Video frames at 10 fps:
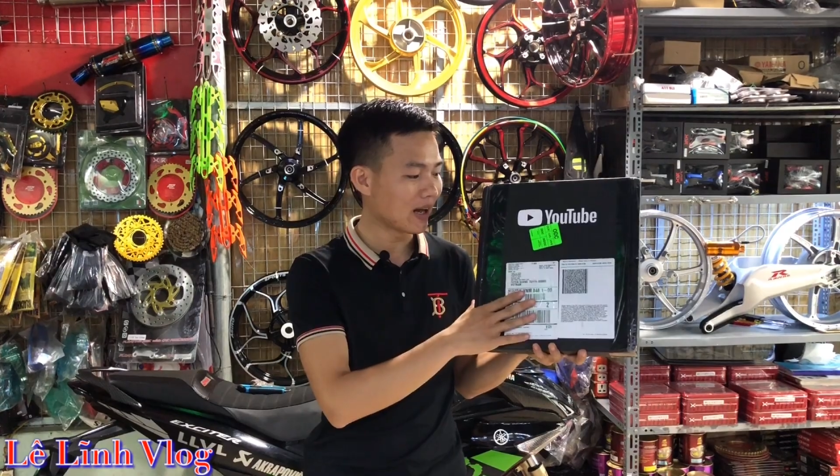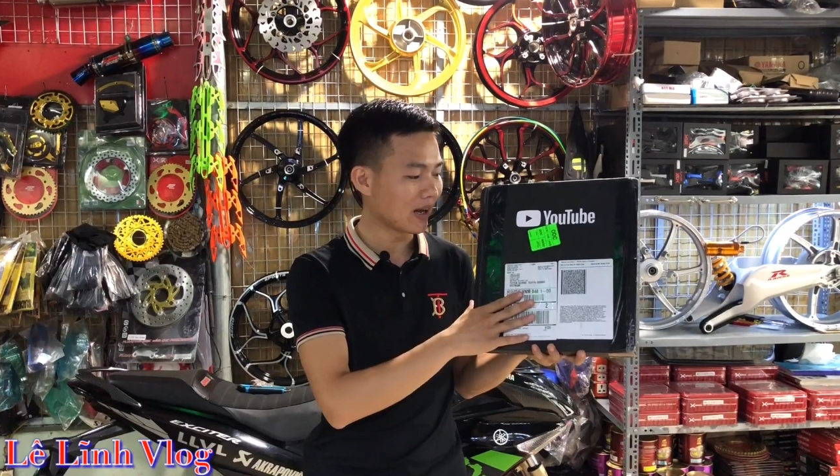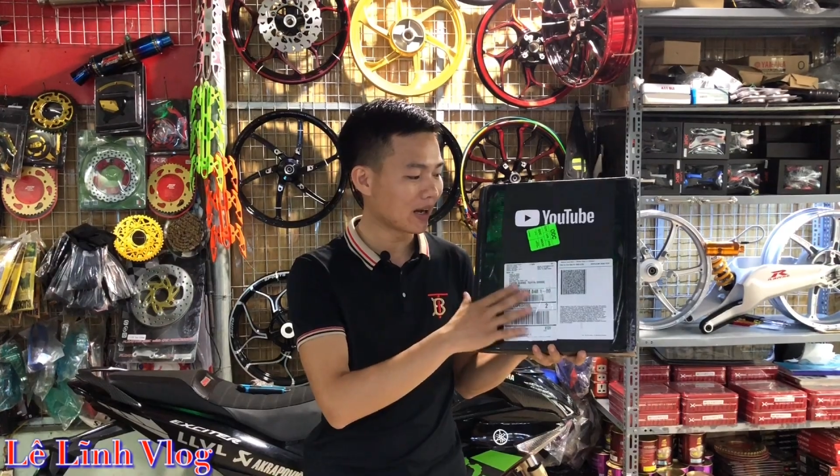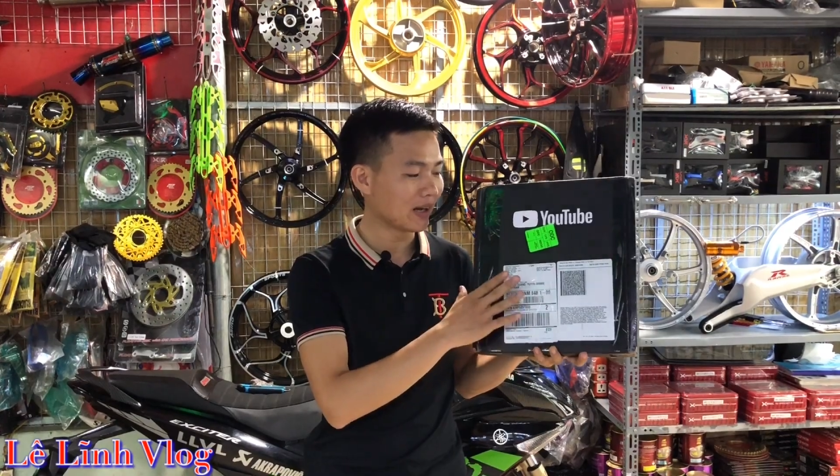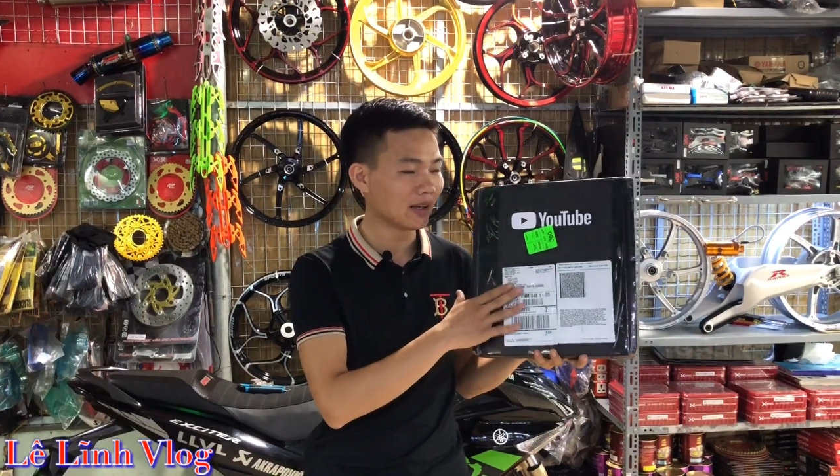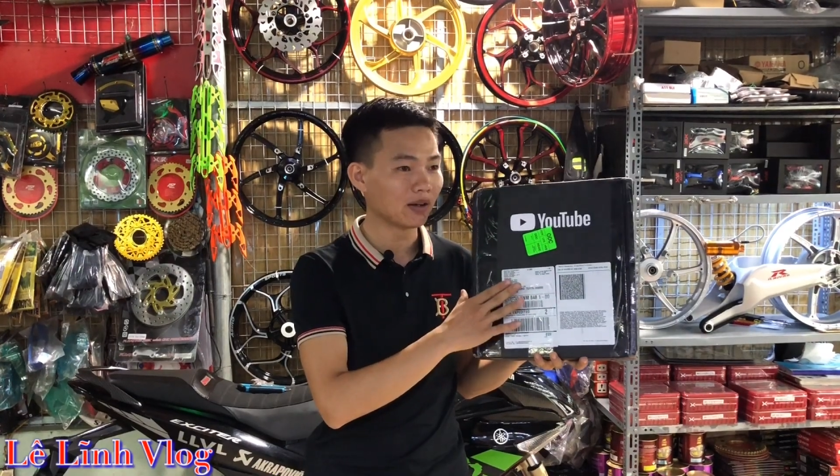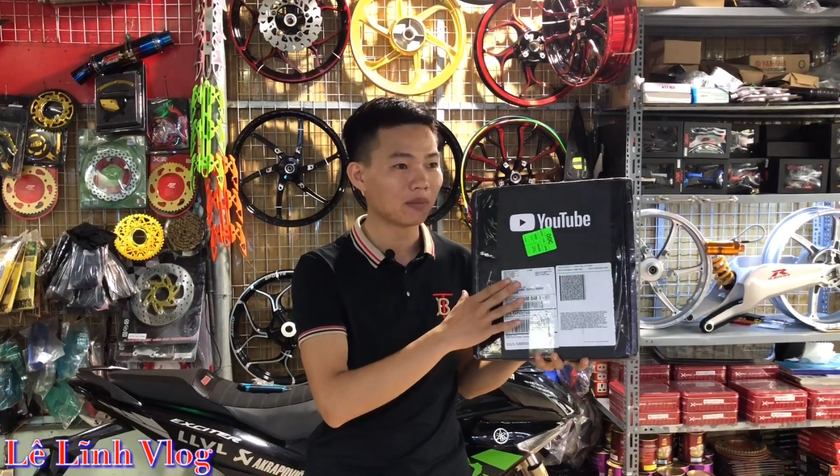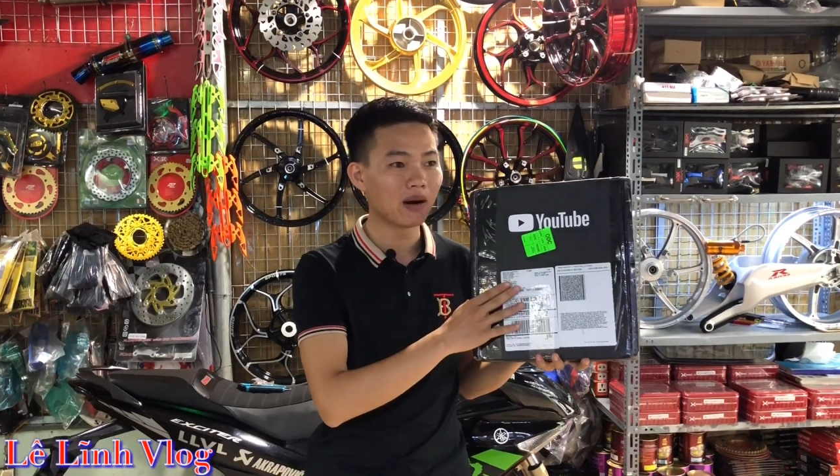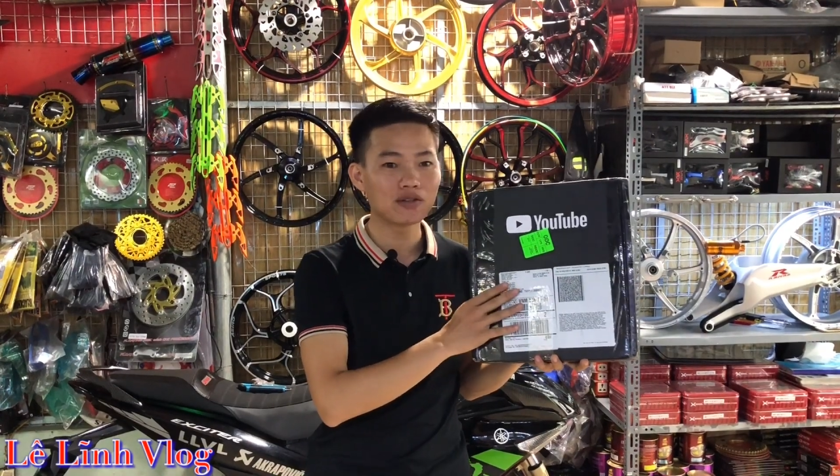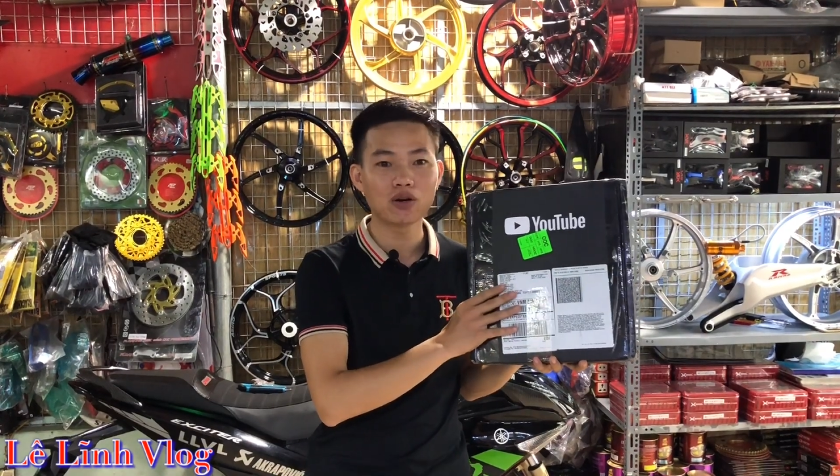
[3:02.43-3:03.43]
là
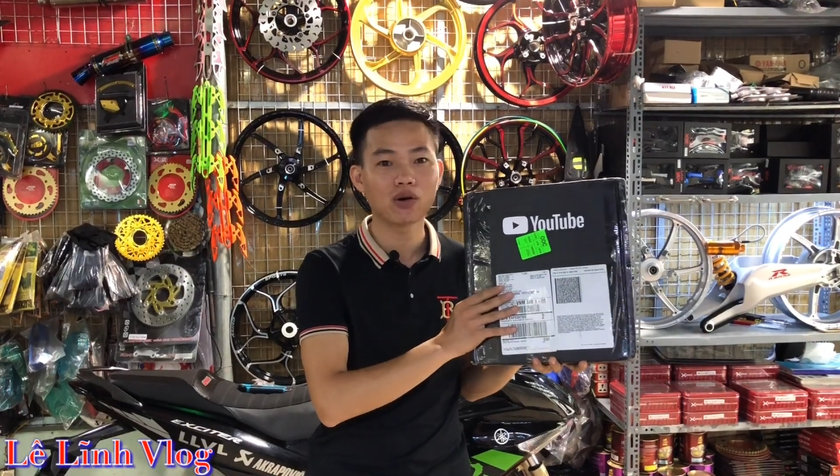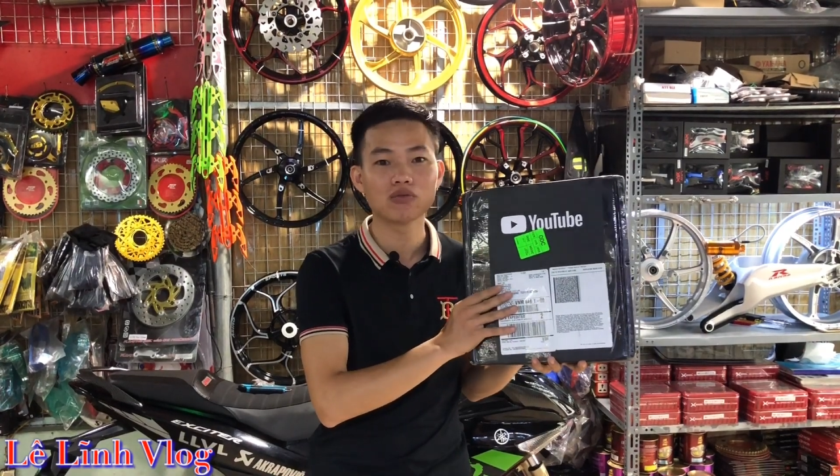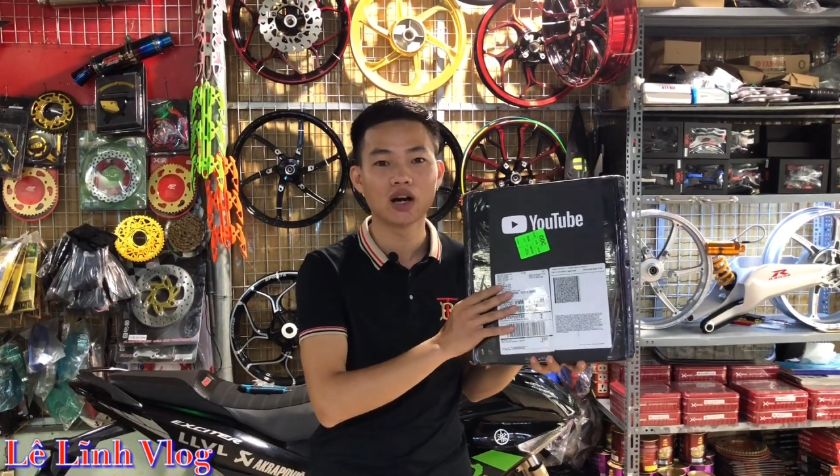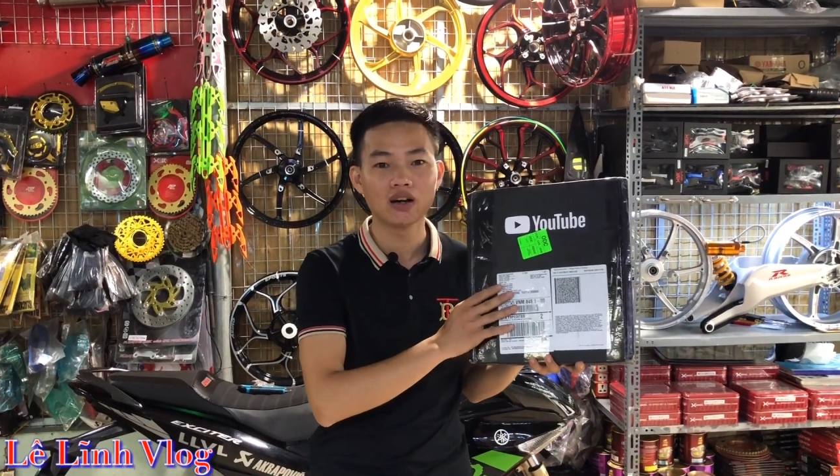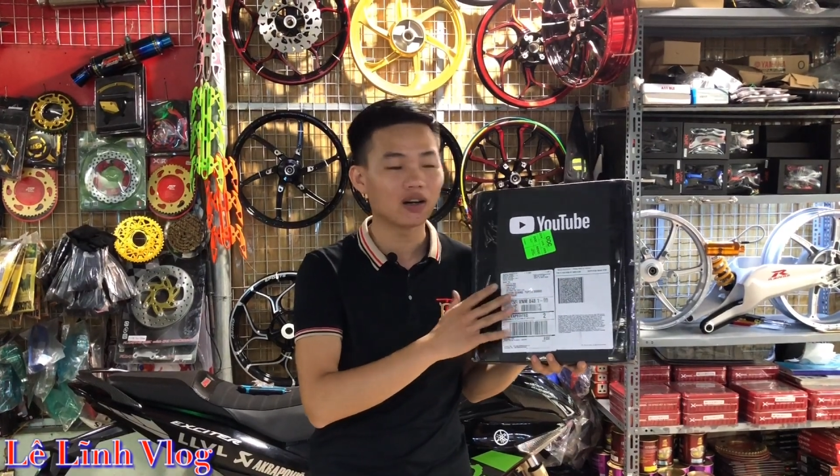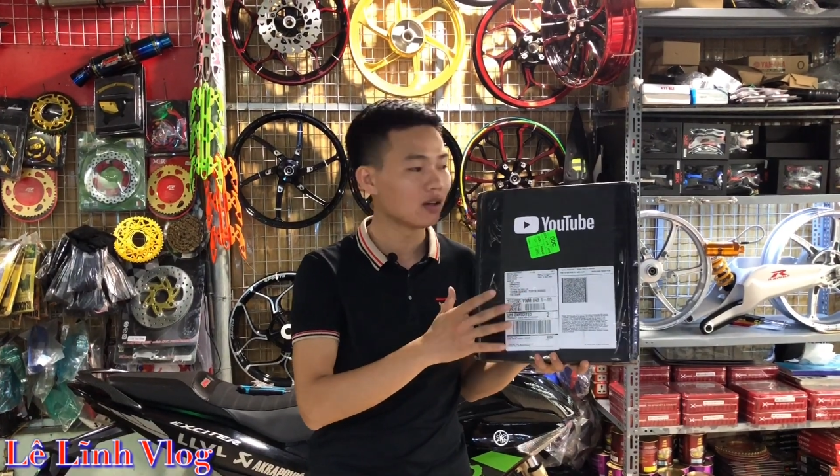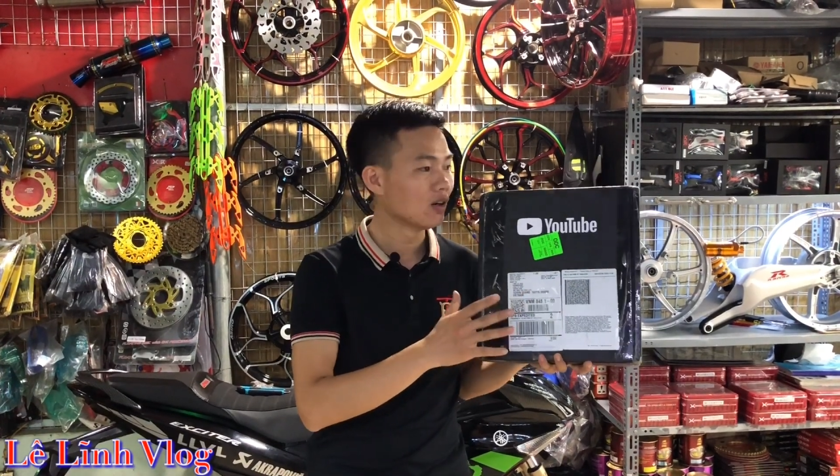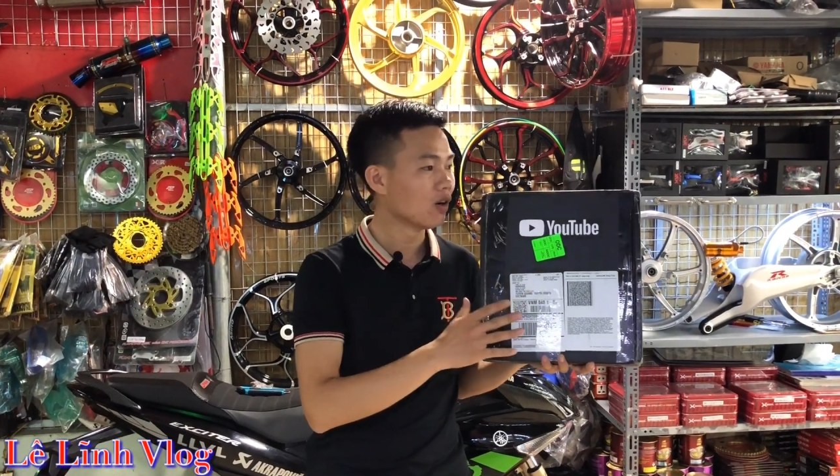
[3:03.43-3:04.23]
ngày bao nhiêu không nhớ nữa